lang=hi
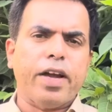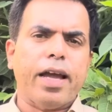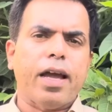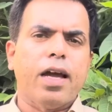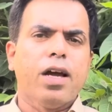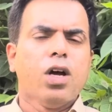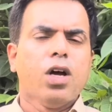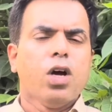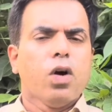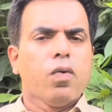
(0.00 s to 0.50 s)

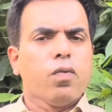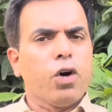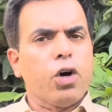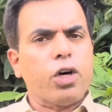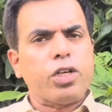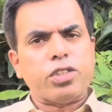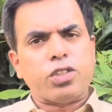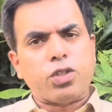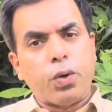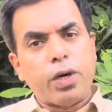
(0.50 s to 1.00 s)
हैं
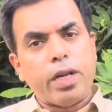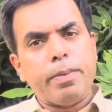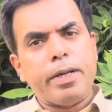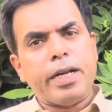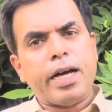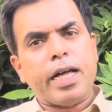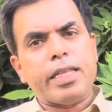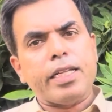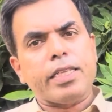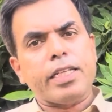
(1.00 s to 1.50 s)
वो स्टोरी
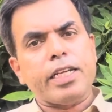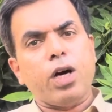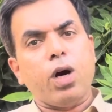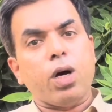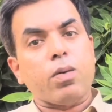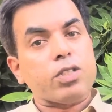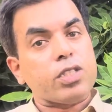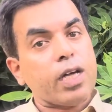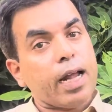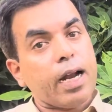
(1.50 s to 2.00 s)
बना देते हैं
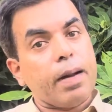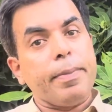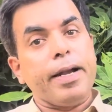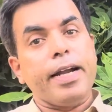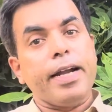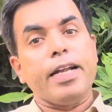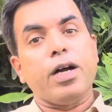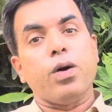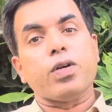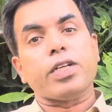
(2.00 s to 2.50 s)
और वो सारा
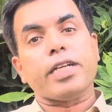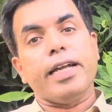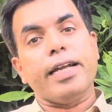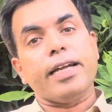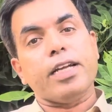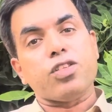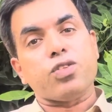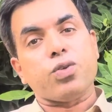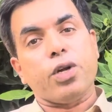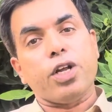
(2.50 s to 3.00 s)
मीडिया उठ के
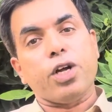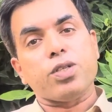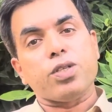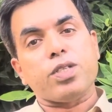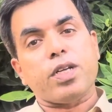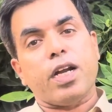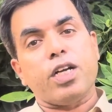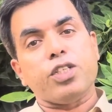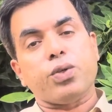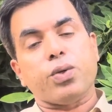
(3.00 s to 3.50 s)
एक ही स्टोरी को
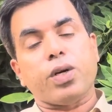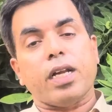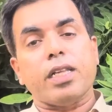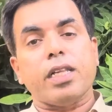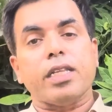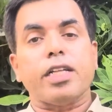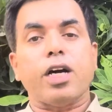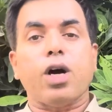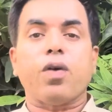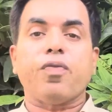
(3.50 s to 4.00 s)
चलाना शुरू कर
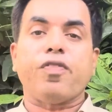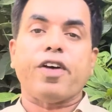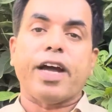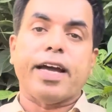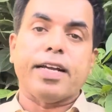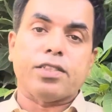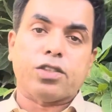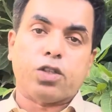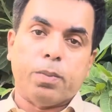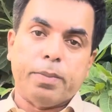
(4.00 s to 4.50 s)
देते हैं और
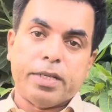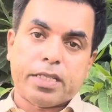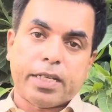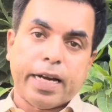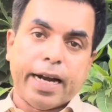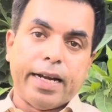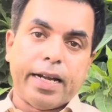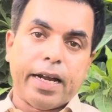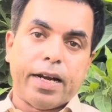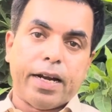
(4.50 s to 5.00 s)
फैंस को
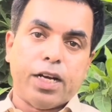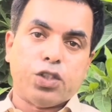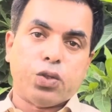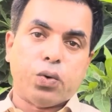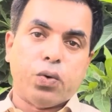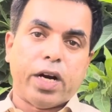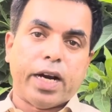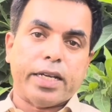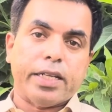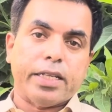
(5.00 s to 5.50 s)
मिसगाइड करना
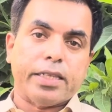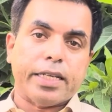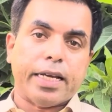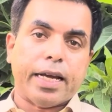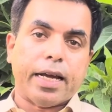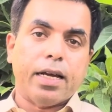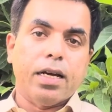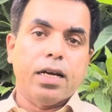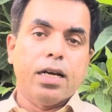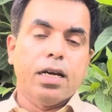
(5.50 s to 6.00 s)
शुरू कर देते
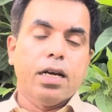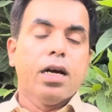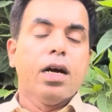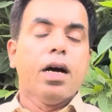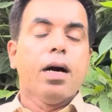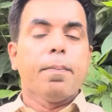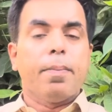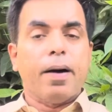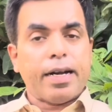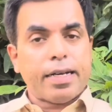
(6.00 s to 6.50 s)
हैं
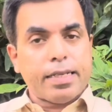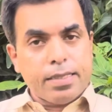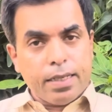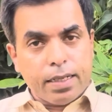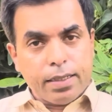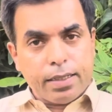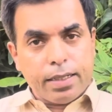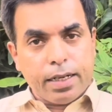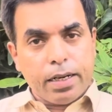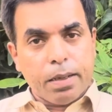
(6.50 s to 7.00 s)

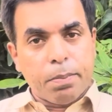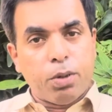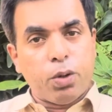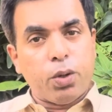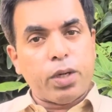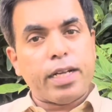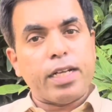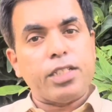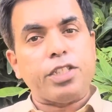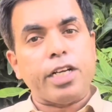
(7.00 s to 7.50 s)
पाकिस्तान क्रिकेट
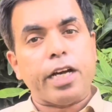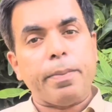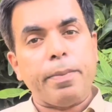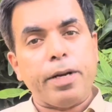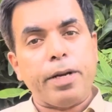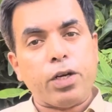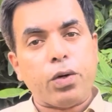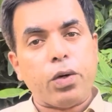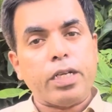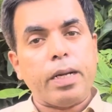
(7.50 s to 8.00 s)
बोर्ड के
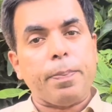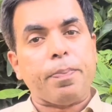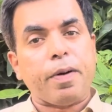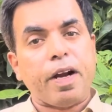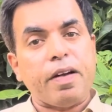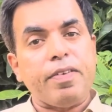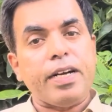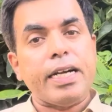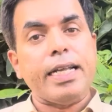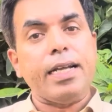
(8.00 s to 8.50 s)
चेयरमैन को ये
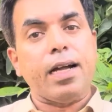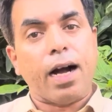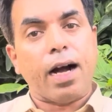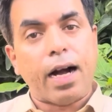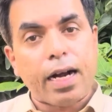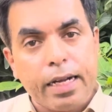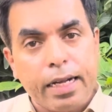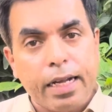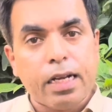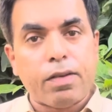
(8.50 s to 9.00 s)
प्राइवेटली
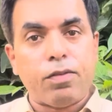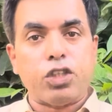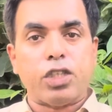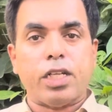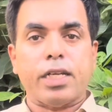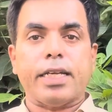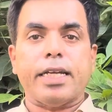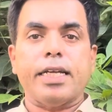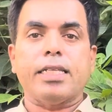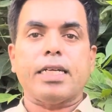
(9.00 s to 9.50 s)
हक है कि वो
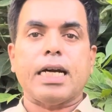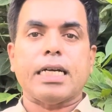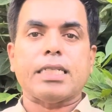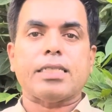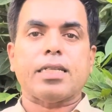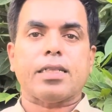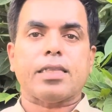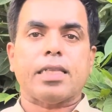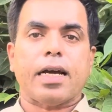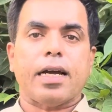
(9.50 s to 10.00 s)
तनकीद कर
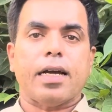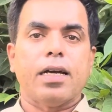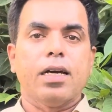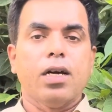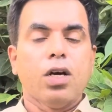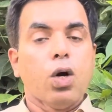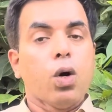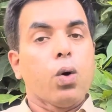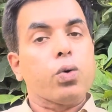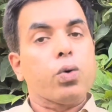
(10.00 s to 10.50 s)
सकता है
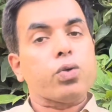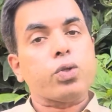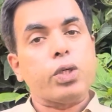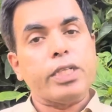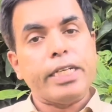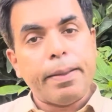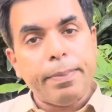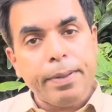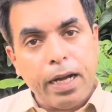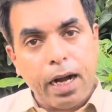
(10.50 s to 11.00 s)
उसको
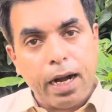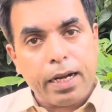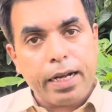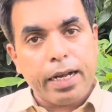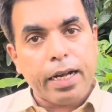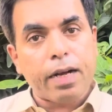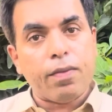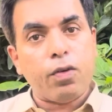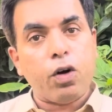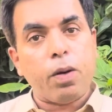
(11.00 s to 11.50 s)
ये भी हक
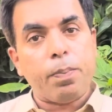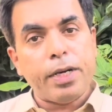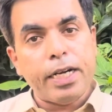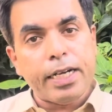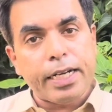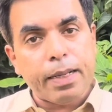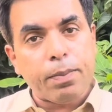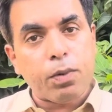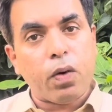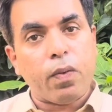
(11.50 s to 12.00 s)
है कि वो अपनी
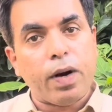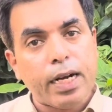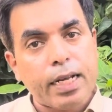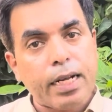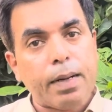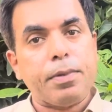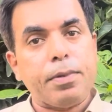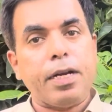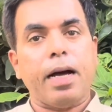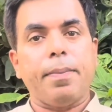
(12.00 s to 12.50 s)
टीम को वर्ल्ड
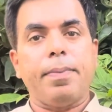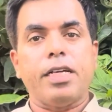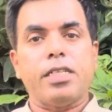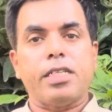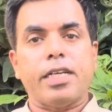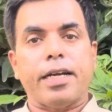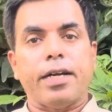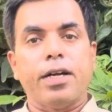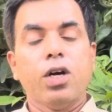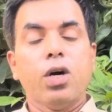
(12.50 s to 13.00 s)
कप ना
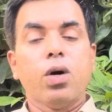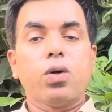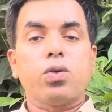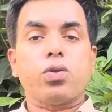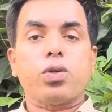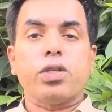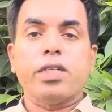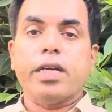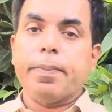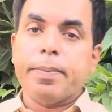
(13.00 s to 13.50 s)
भेजे
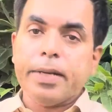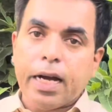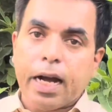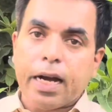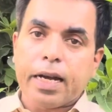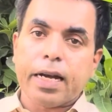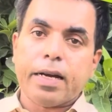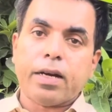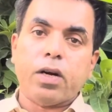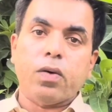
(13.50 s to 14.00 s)
उसको ये भी
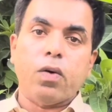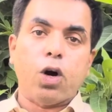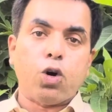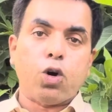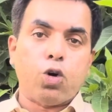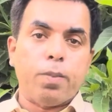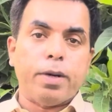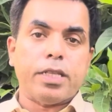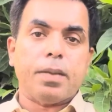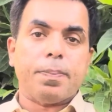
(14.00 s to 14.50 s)
हक है कि वो
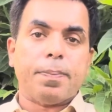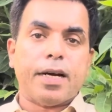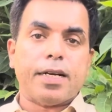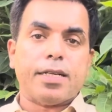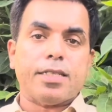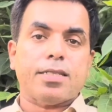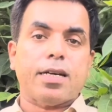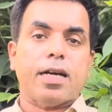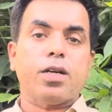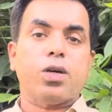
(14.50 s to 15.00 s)
हुकूमत
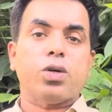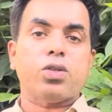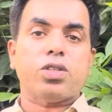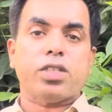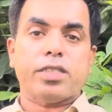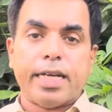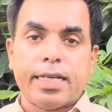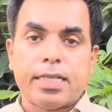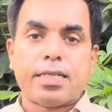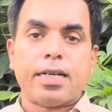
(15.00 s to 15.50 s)
पाकिस्तान को
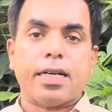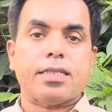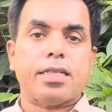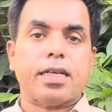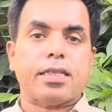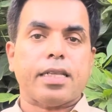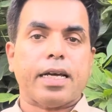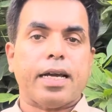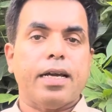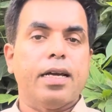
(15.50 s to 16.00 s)
सजेस्ट कर
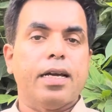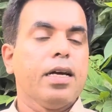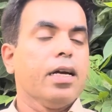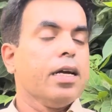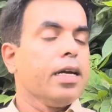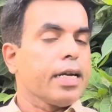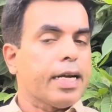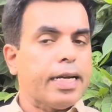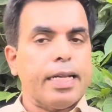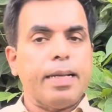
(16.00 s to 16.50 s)
सकता है
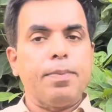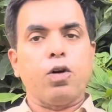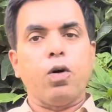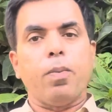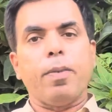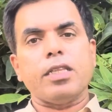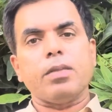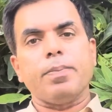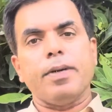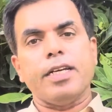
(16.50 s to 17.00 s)
कि टीम को
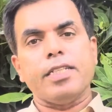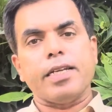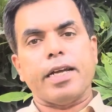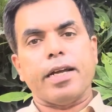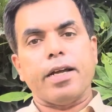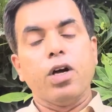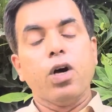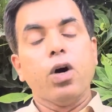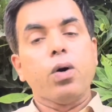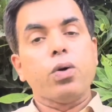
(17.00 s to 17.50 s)
मत भेजें
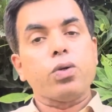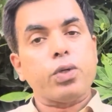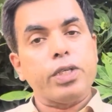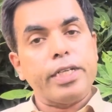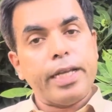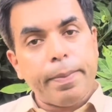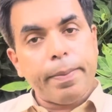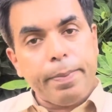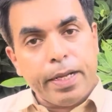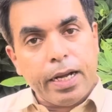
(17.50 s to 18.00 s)
उसको
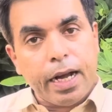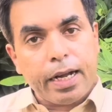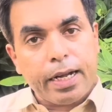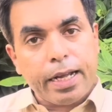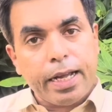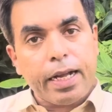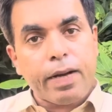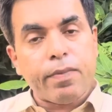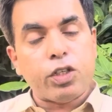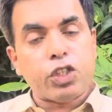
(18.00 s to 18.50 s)
ये भी
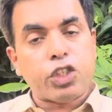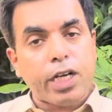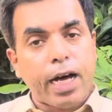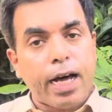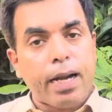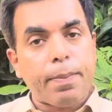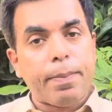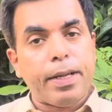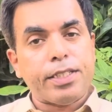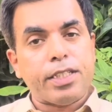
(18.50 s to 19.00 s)
हक है कि वो
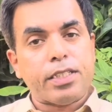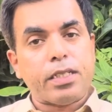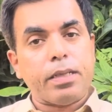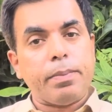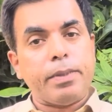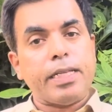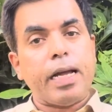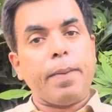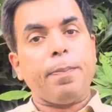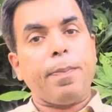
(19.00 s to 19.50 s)
चार मैचेस
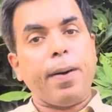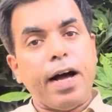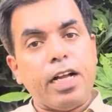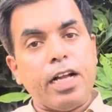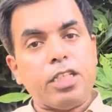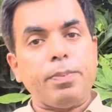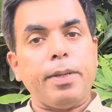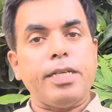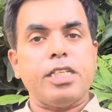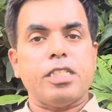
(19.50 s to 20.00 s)
की बजाय
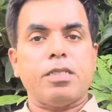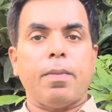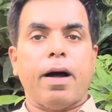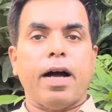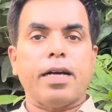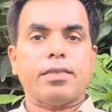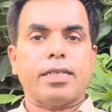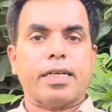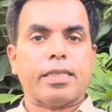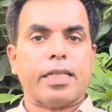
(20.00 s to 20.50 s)
पाँच मैचेस
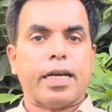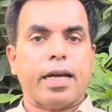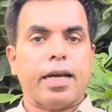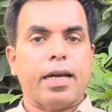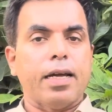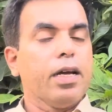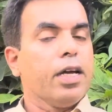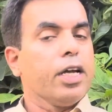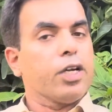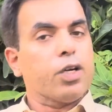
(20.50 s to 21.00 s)
मांग सकता है
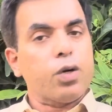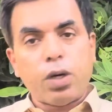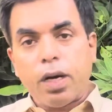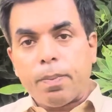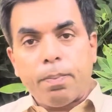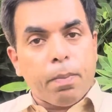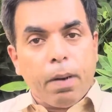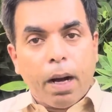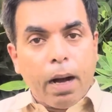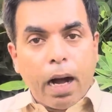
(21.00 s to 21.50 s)

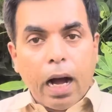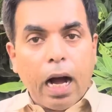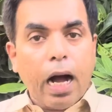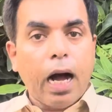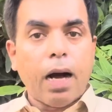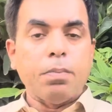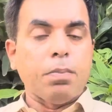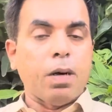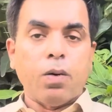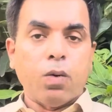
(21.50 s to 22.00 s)

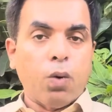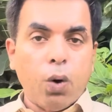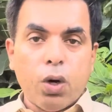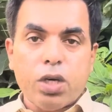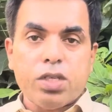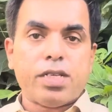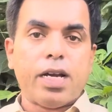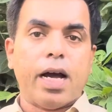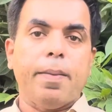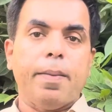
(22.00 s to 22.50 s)
क्योंकि
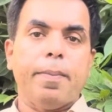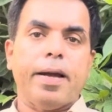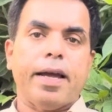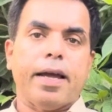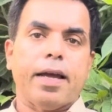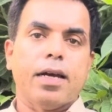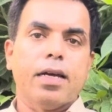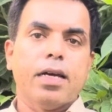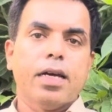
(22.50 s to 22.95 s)
होस्ट हम हैं